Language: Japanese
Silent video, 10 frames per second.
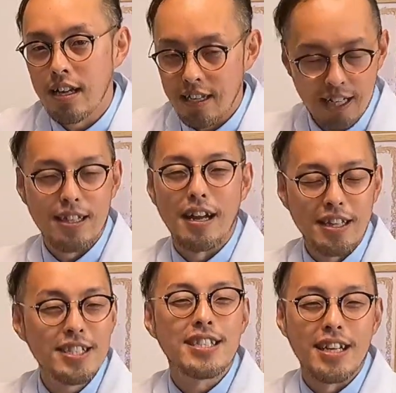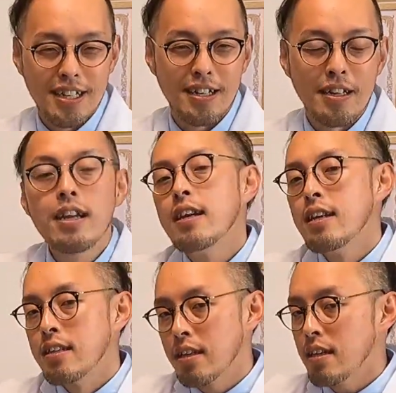いなんやっていう話やんか。
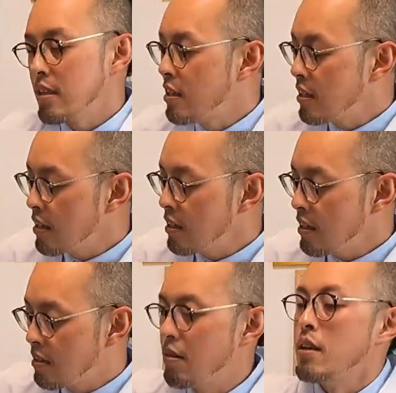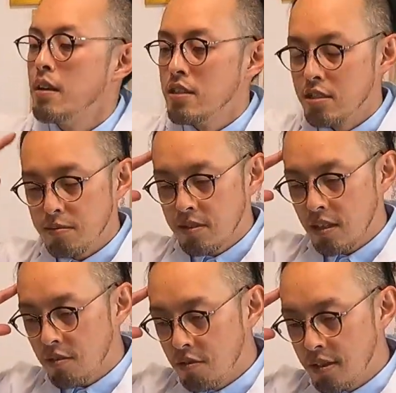だから人間っていうのは自分
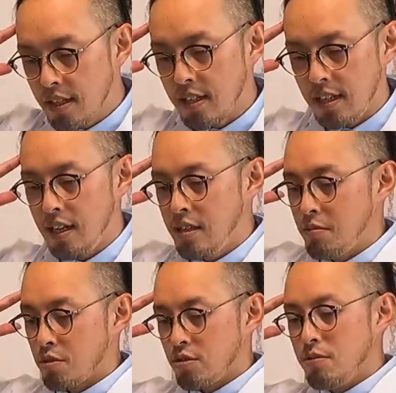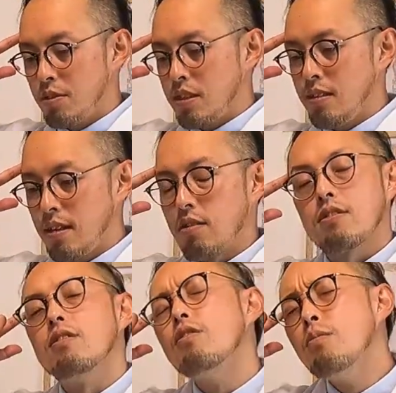がこうだから相手もそう思ってるだろ
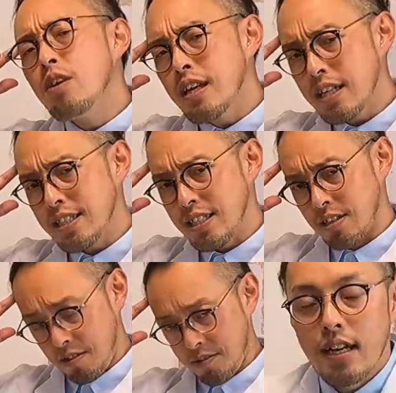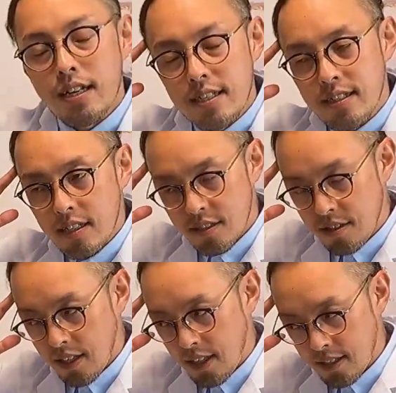うって思いがちなのよ。じゃあ寄生虫
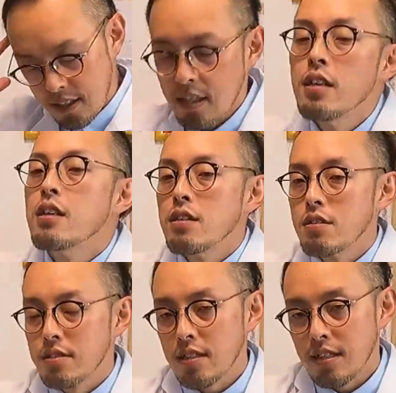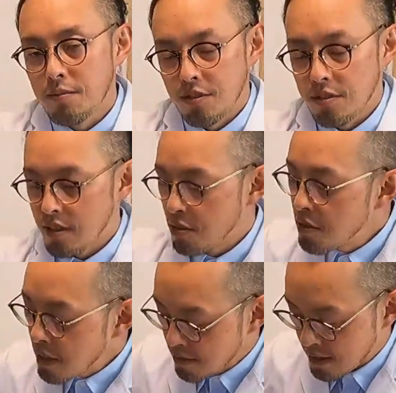に関してね、腐ったものってど
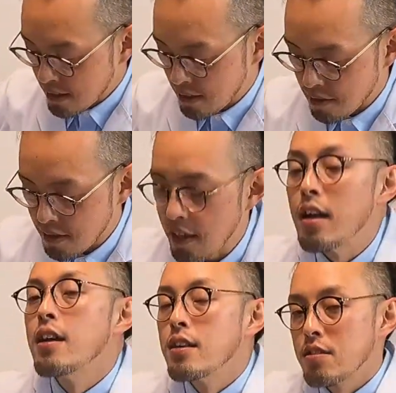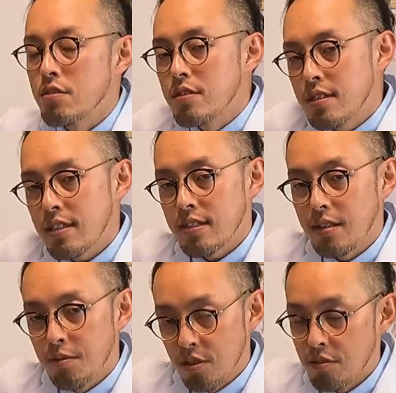うなのさって言ったら、その腐っ
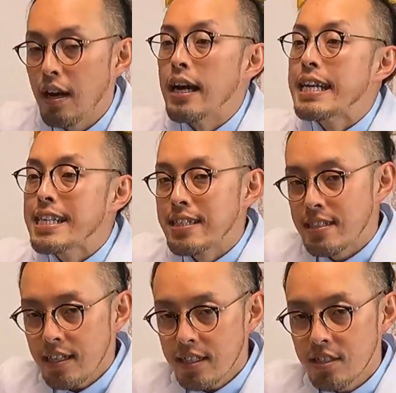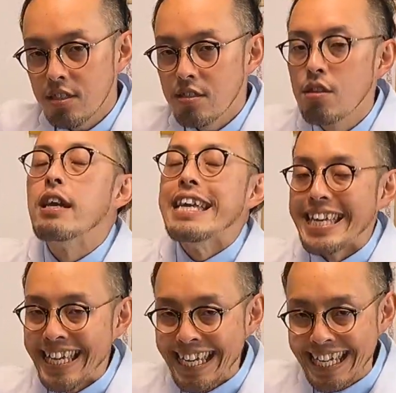たものは寄生虫の
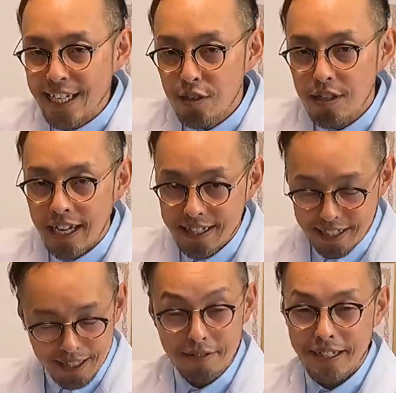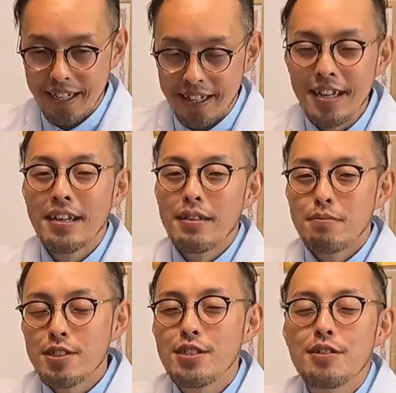栄養源になるわけね。
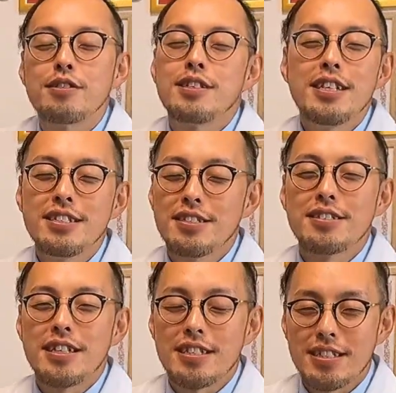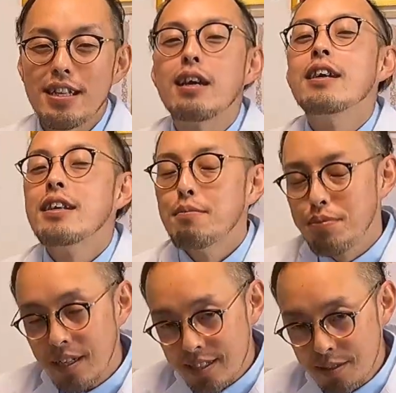むしろ寄生虫からしたら
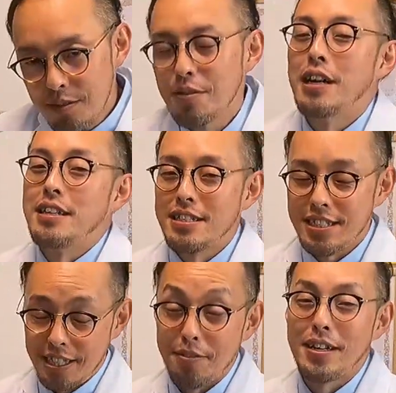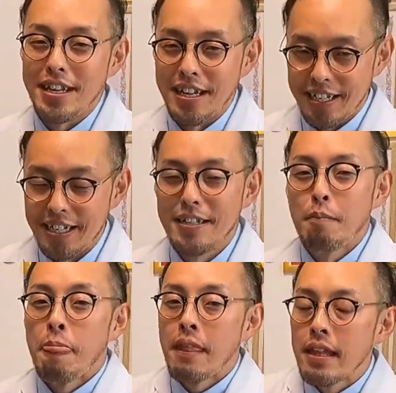プラスの効果になっちゃってるわけやんか。
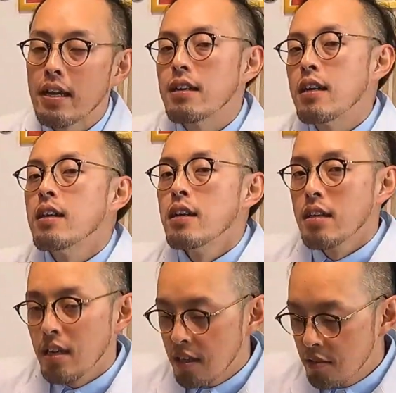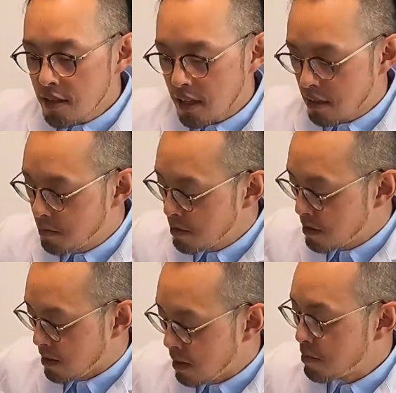だから、栄養源のも
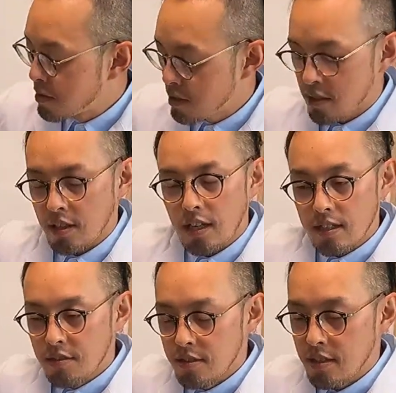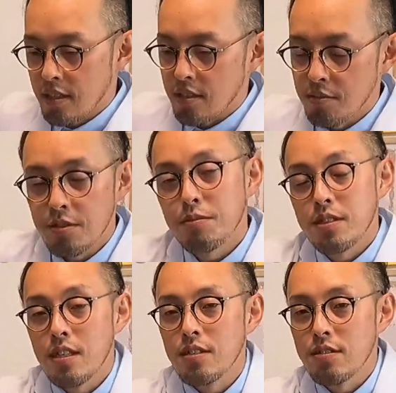のにね、ブツって体くっつけたら、そもそも
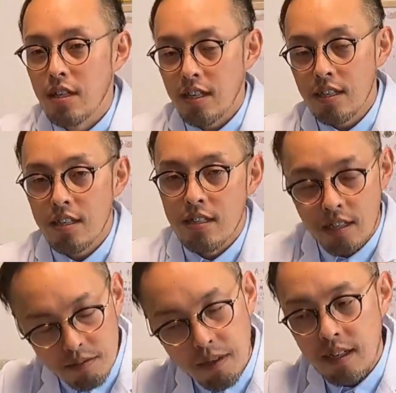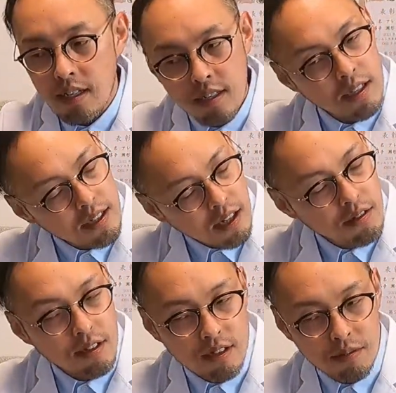寄生虫が元気になる。まあ、元気にな
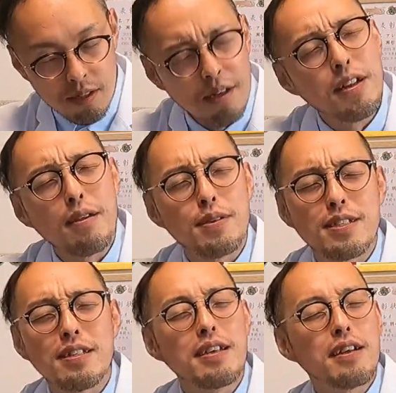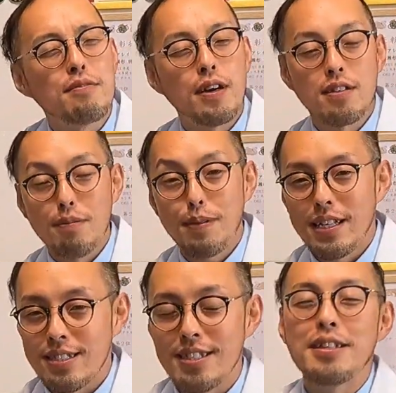るって言っても、そのね、別に、あの、ファイト一
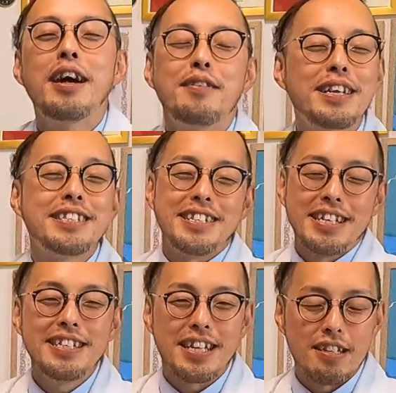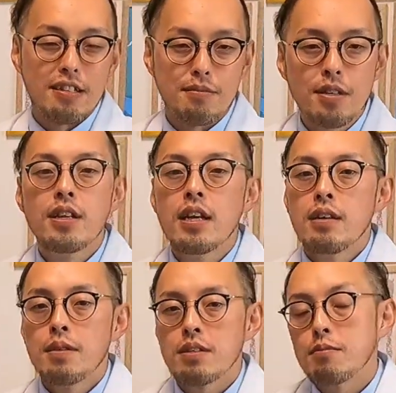発ってなるわけじゃないんやけれども、
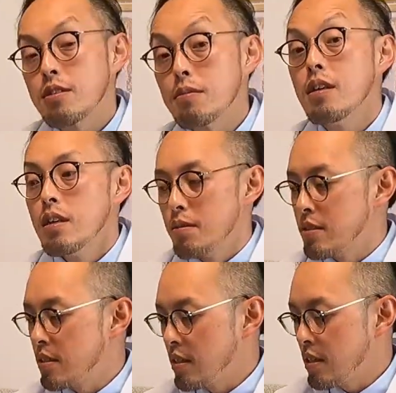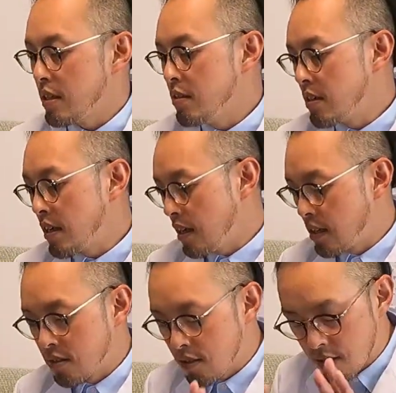まあ、そもそも別に犬が、
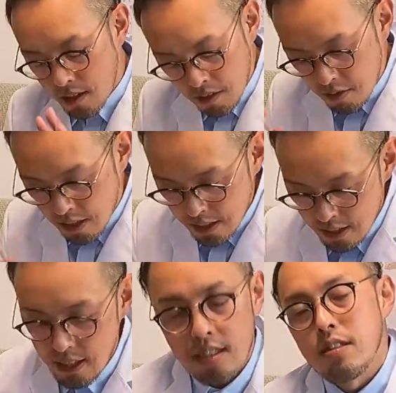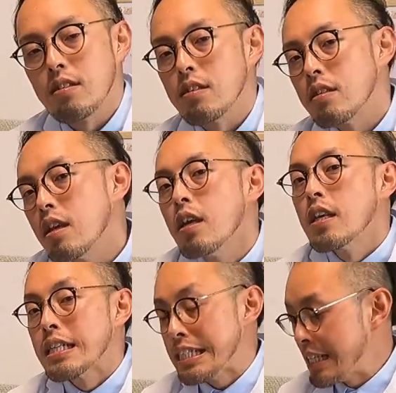あの、転がったからって言って、
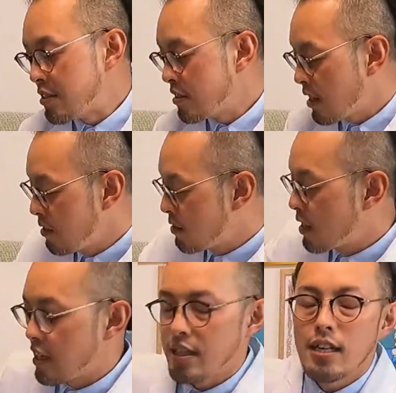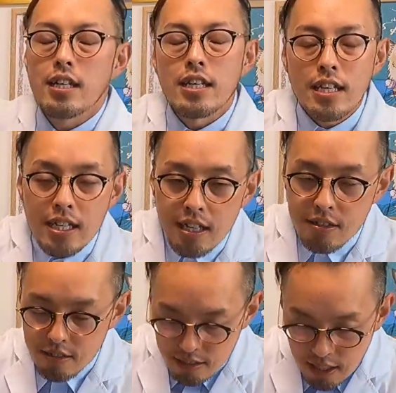寄生虫が犬の体から消え
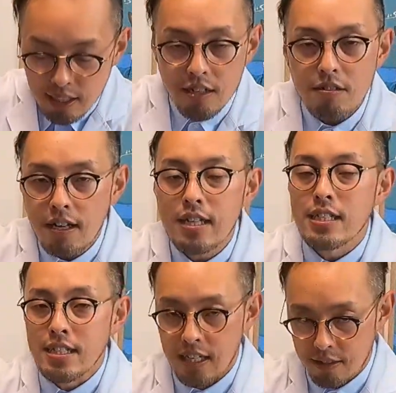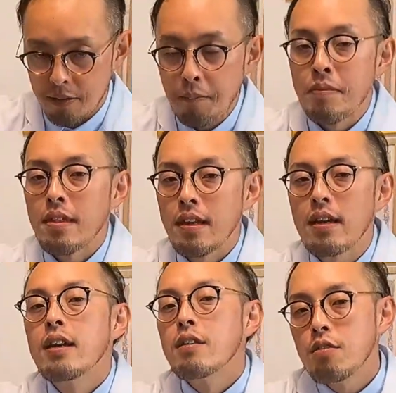る、逃げていくわけじゃないのよ。
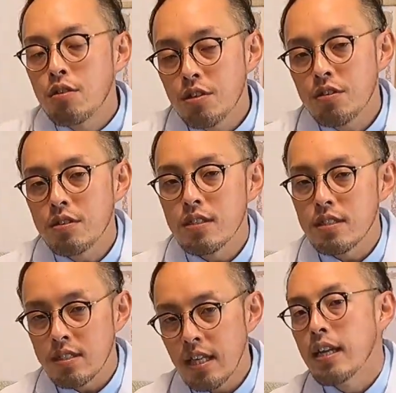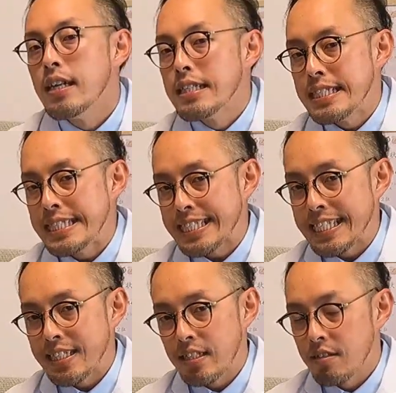こういうふうにして知
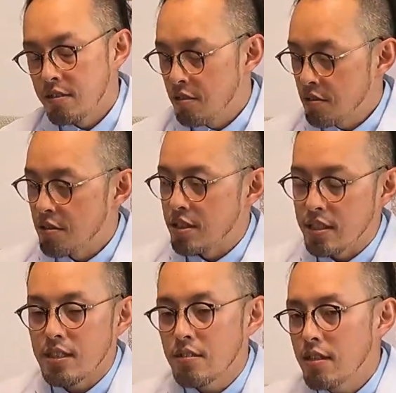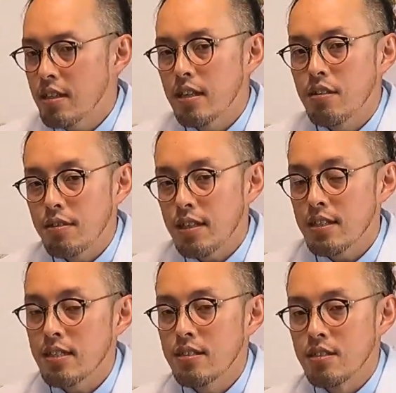識っていうことを知っておかないと
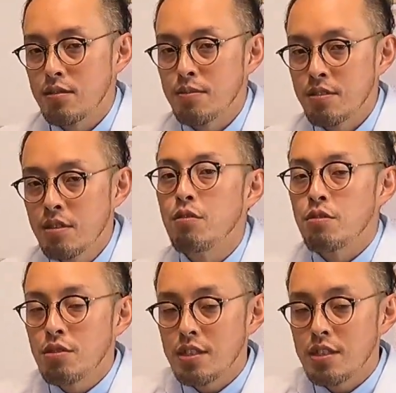私たちは自分の落